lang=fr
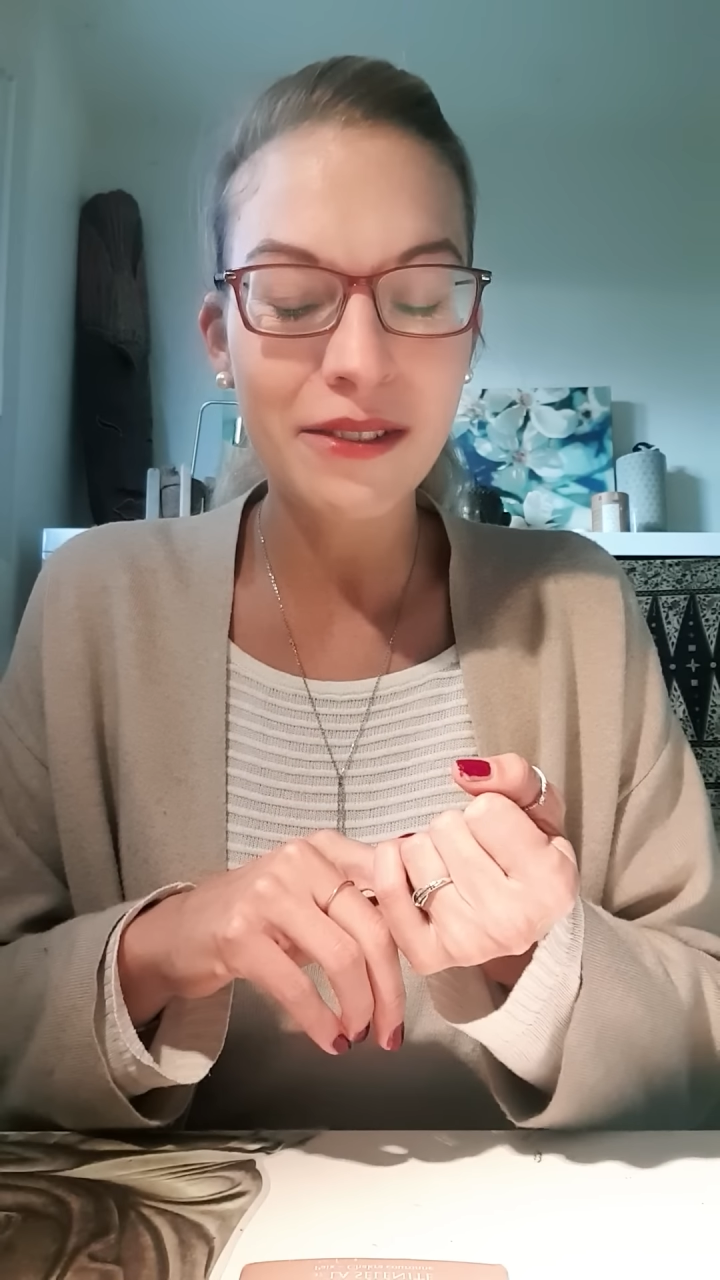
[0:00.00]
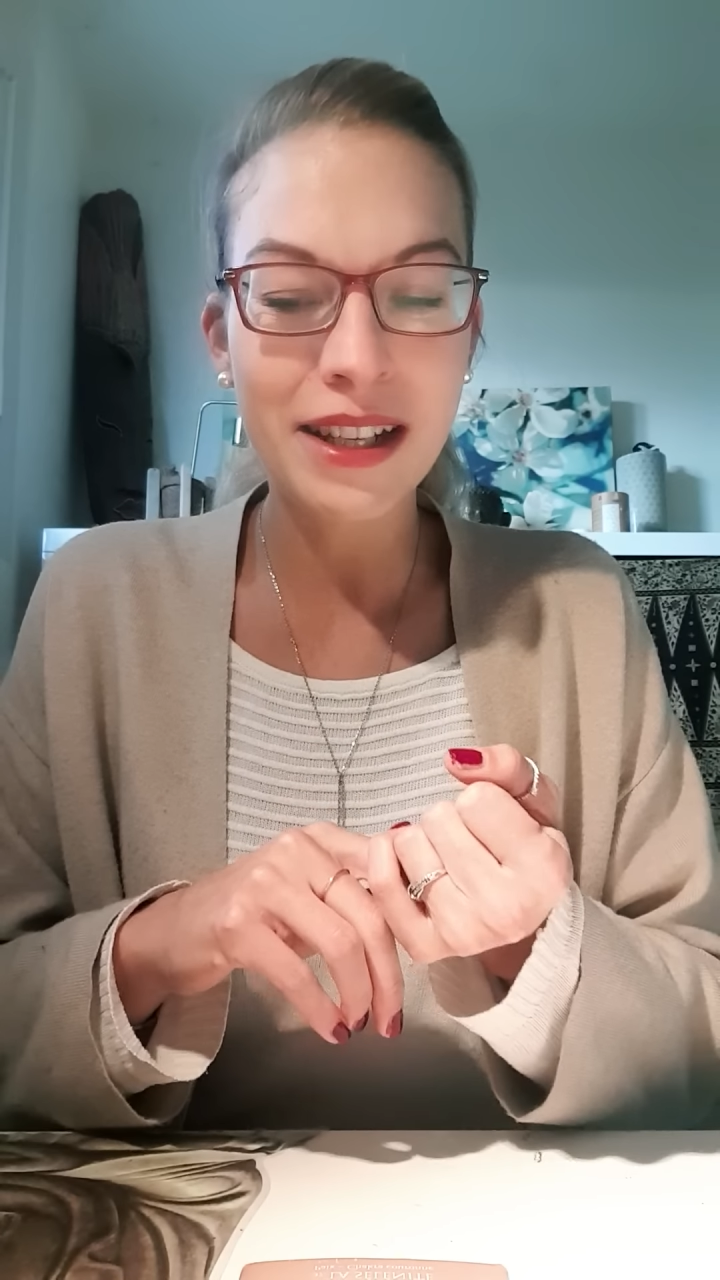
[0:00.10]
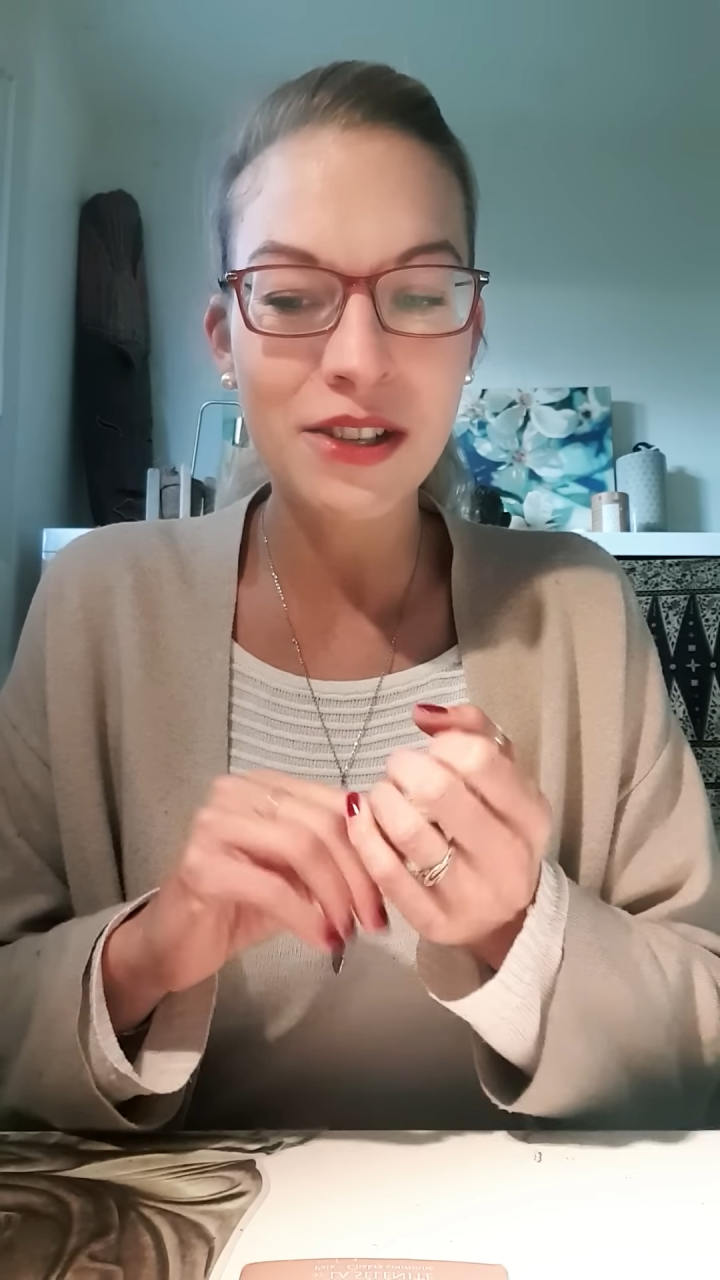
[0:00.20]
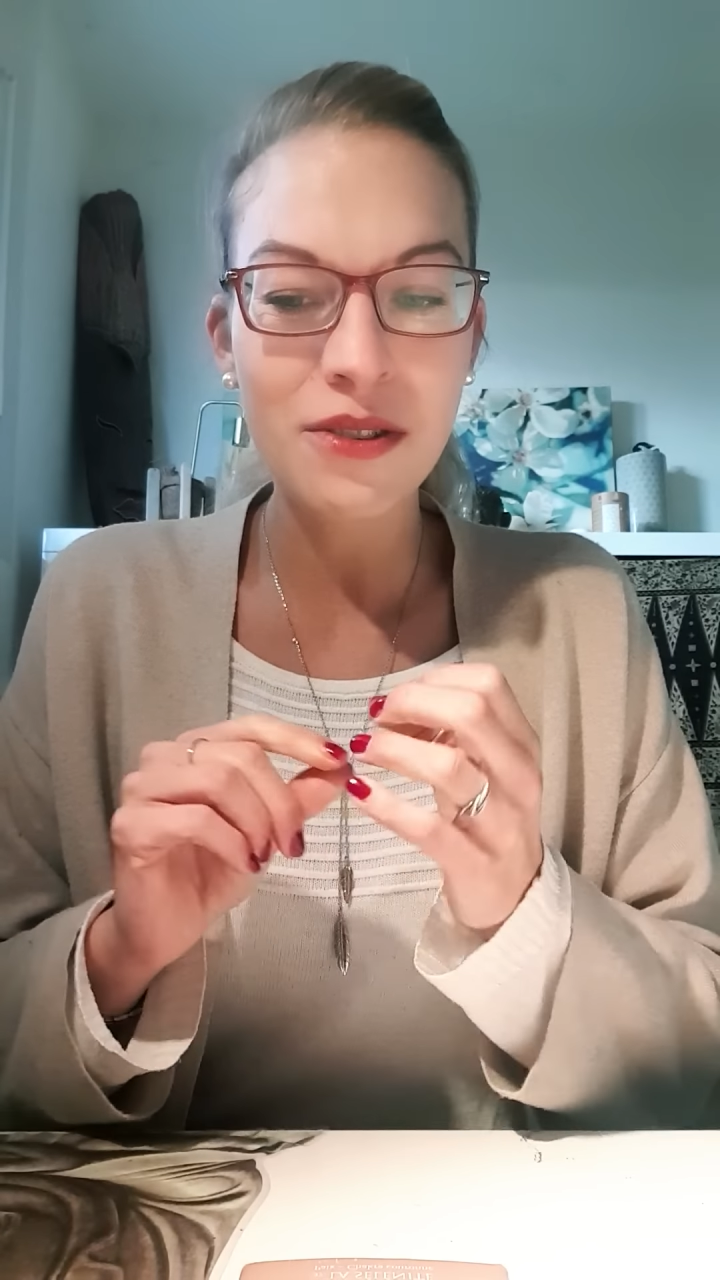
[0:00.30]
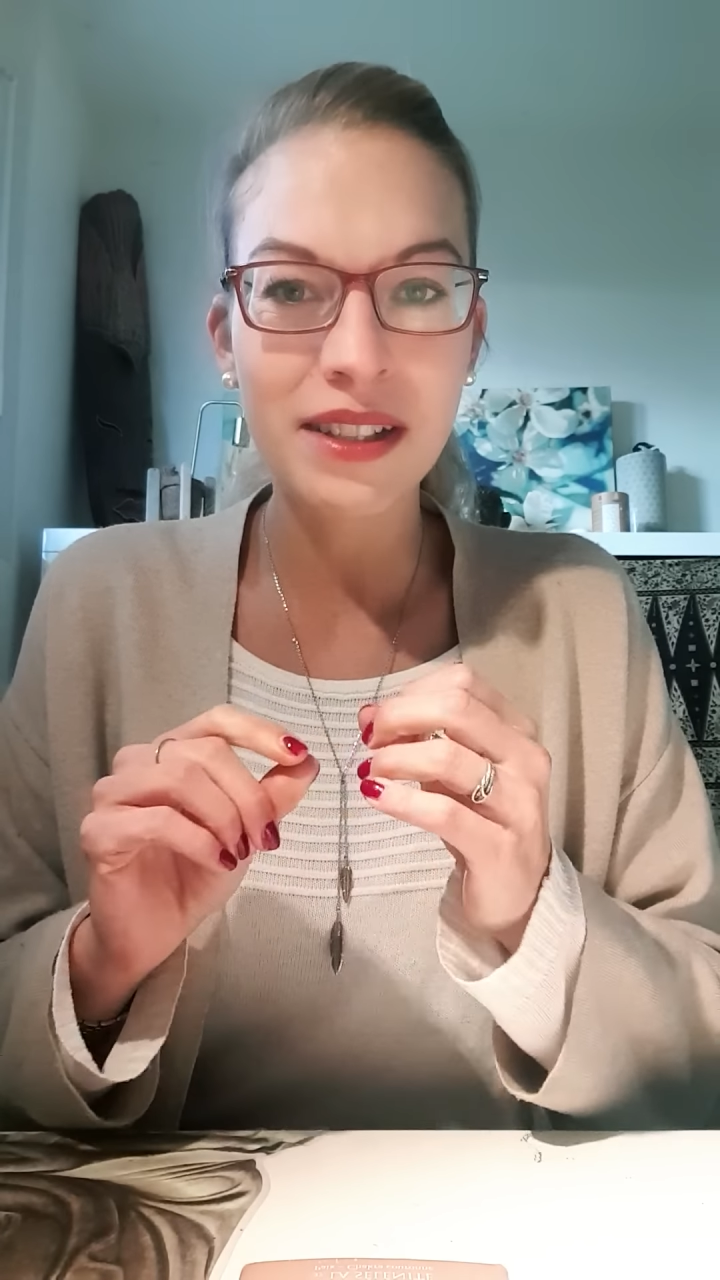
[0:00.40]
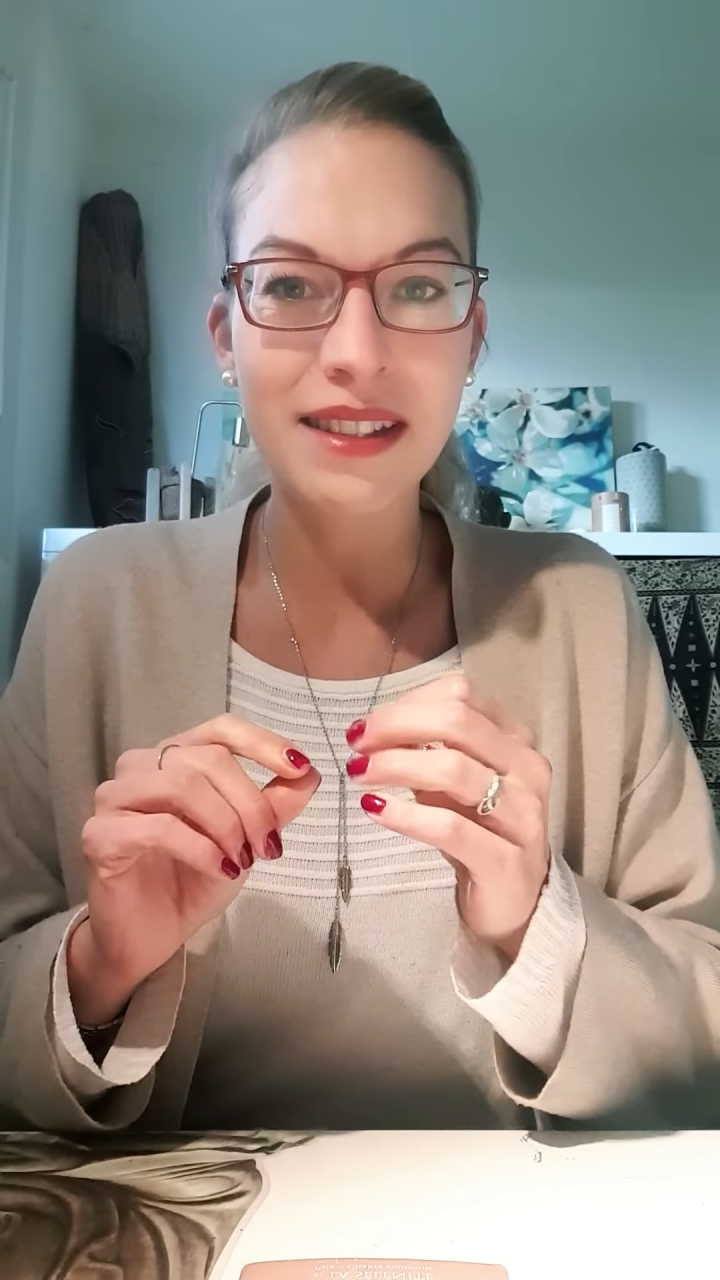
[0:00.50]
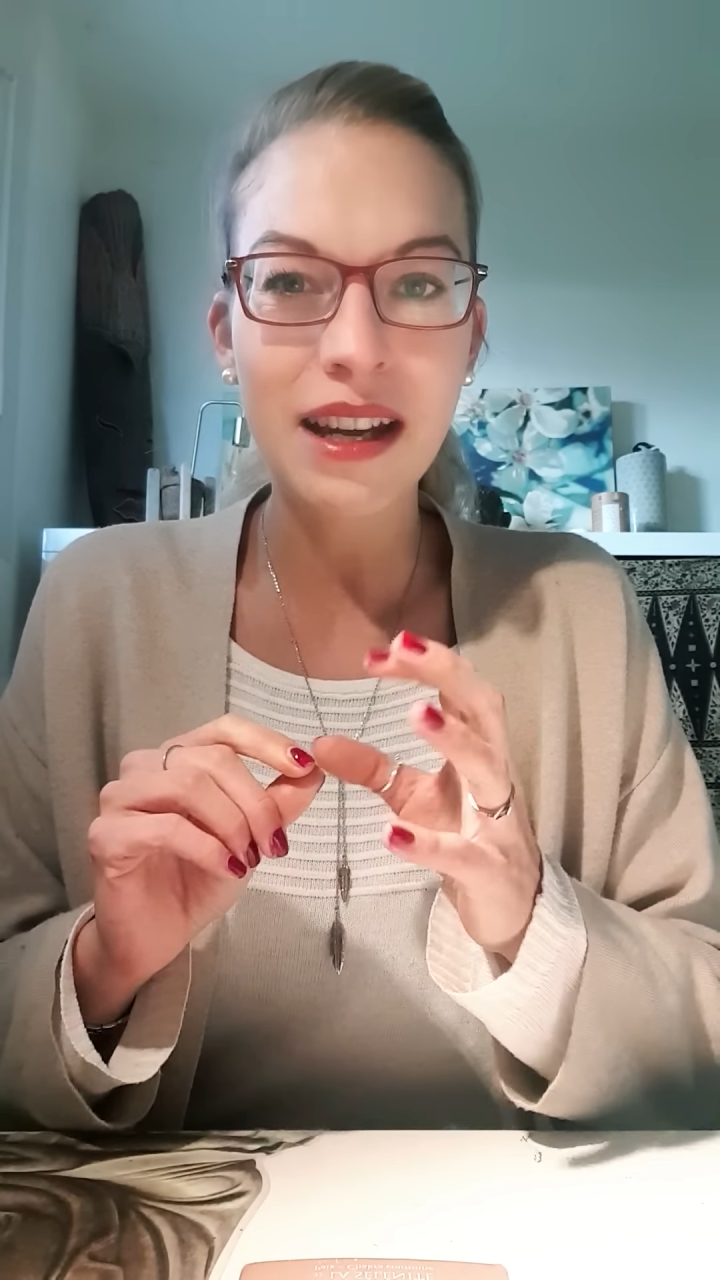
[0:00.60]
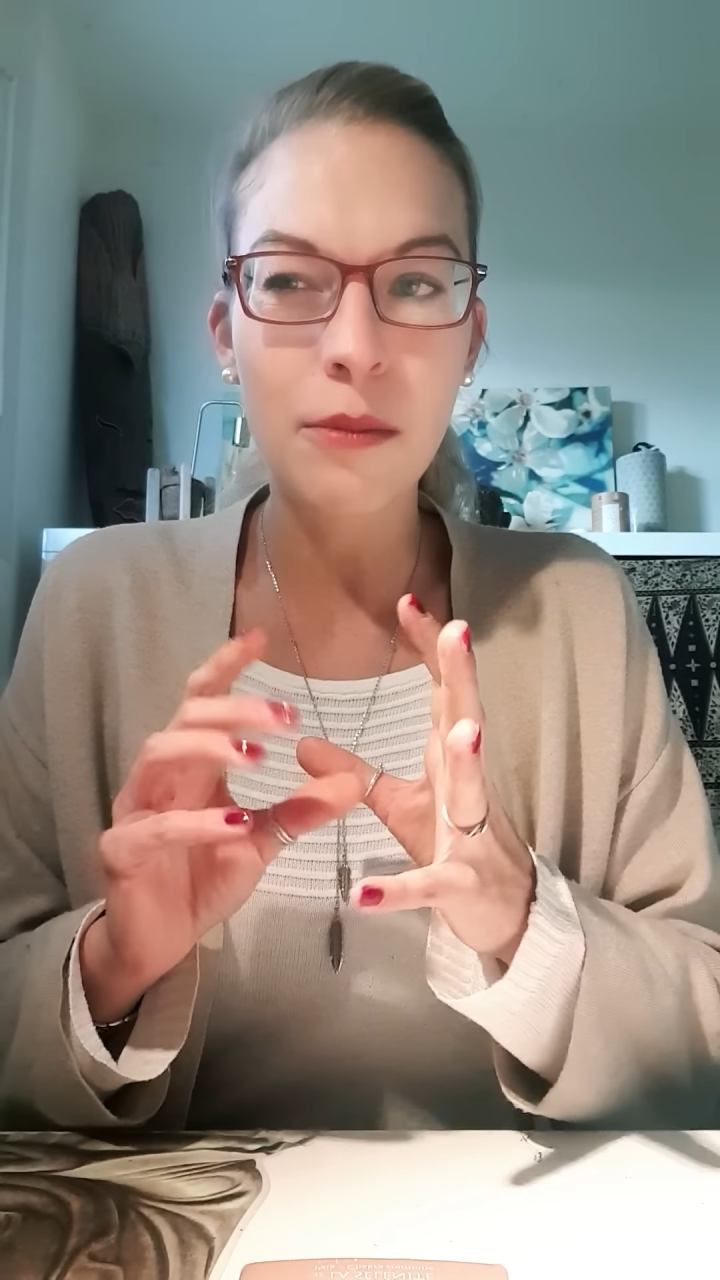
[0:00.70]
les gens étaient